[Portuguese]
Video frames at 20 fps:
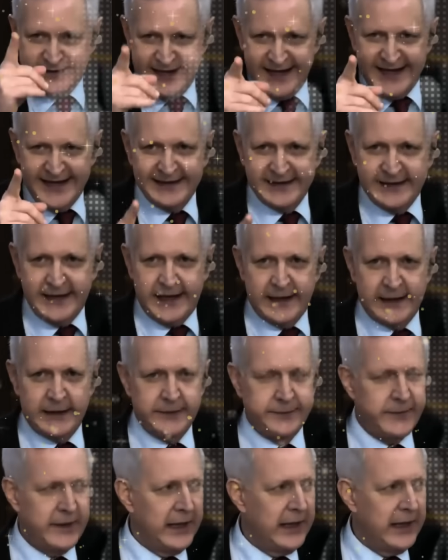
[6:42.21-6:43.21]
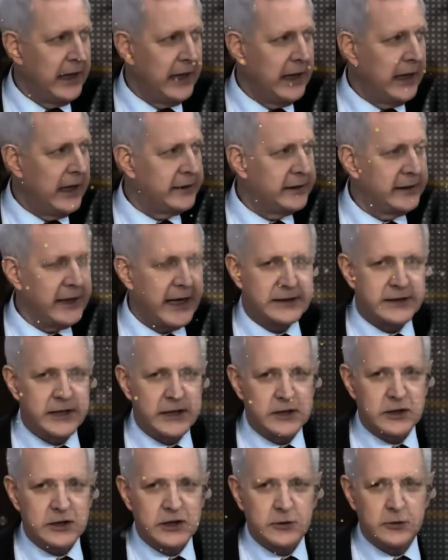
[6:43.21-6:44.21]
Tentem andar
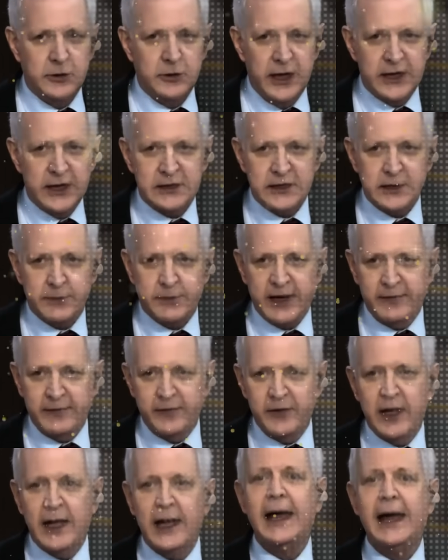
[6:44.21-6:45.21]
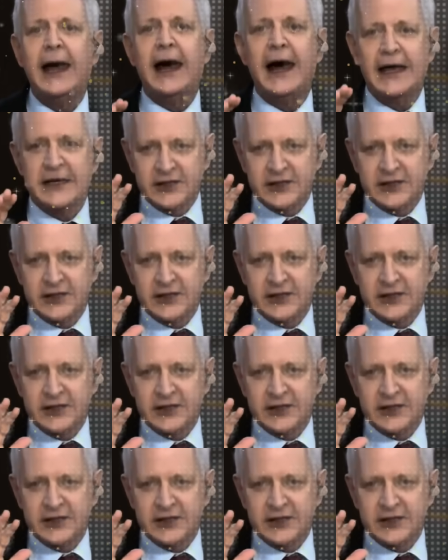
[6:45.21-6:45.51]
sem segurança para ver